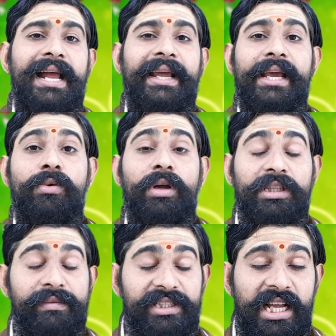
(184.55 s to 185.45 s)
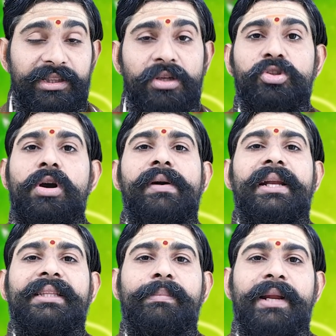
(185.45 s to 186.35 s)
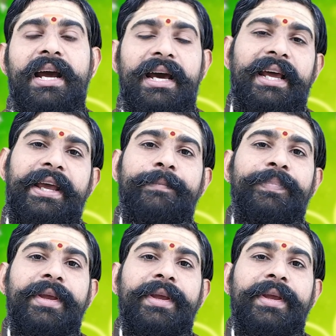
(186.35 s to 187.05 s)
అలాగే కొత్త విషయాలు తెలుసుకోవాలనే తపన అలాగే